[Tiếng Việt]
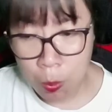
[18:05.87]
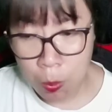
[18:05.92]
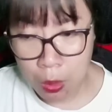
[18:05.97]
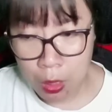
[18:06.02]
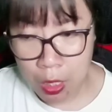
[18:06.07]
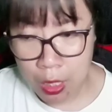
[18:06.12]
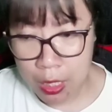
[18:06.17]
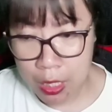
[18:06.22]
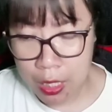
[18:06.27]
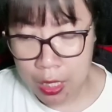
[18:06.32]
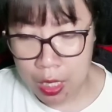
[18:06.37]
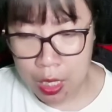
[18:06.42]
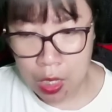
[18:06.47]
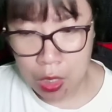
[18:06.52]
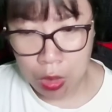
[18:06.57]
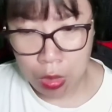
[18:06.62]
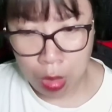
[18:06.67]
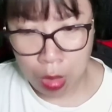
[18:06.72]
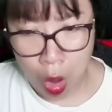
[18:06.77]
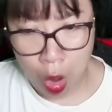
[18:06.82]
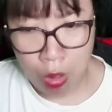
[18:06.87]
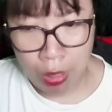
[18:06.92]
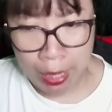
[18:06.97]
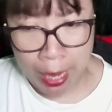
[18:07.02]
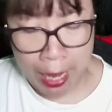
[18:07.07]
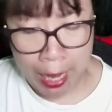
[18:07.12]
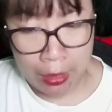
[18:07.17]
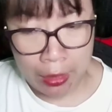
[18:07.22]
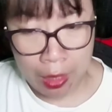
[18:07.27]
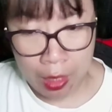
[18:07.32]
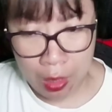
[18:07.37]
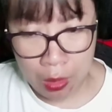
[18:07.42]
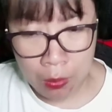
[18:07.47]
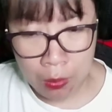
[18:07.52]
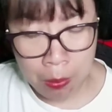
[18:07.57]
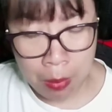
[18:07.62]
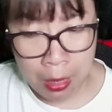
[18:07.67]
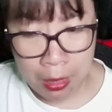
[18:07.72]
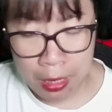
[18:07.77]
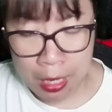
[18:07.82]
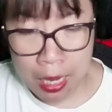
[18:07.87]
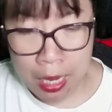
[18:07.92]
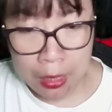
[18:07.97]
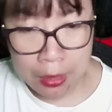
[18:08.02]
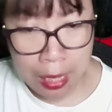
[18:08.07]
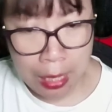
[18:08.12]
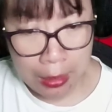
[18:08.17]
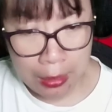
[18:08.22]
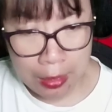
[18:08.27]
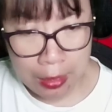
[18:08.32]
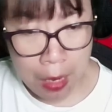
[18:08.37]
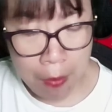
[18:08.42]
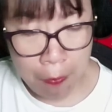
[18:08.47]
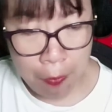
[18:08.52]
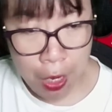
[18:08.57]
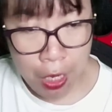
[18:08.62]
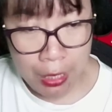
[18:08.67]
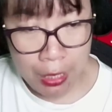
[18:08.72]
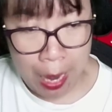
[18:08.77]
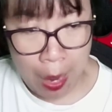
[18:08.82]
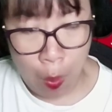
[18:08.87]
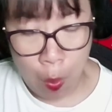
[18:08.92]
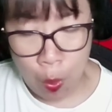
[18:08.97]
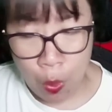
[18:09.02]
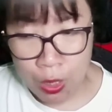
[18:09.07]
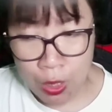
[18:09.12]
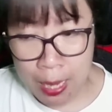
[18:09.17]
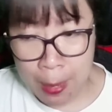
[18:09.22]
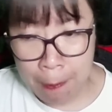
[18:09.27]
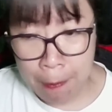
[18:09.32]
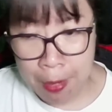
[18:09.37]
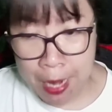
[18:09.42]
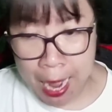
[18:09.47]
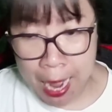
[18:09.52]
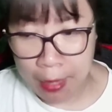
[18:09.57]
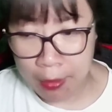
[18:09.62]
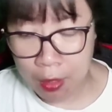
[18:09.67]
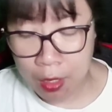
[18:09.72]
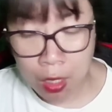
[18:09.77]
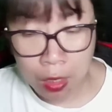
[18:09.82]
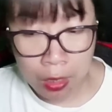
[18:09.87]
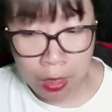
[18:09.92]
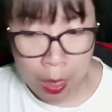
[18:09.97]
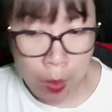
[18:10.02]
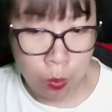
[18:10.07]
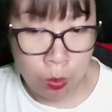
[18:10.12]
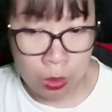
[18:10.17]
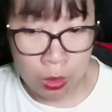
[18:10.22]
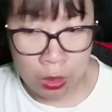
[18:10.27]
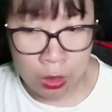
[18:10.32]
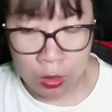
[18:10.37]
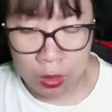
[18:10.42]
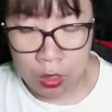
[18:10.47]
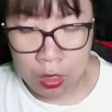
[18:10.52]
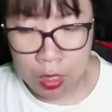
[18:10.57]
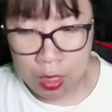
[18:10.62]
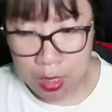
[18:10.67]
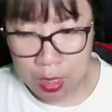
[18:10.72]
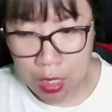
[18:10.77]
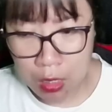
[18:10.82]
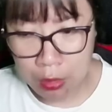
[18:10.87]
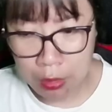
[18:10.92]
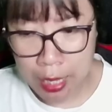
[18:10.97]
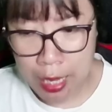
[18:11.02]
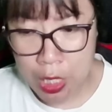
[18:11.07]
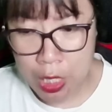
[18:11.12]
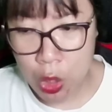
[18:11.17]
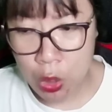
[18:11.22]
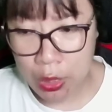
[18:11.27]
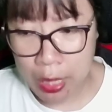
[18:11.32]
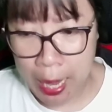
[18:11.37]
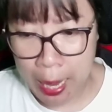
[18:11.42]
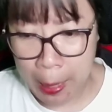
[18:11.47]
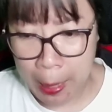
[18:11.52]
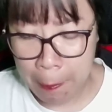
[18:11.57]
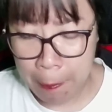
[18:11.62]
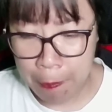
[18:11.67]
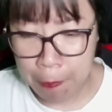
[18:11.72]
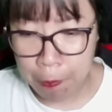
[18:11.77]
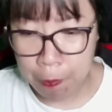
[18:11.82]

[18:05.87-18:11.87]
ngươi. To gan lớn mật, tặc nhân phương nào dám đả thương Long tử, dừng tay cho ta.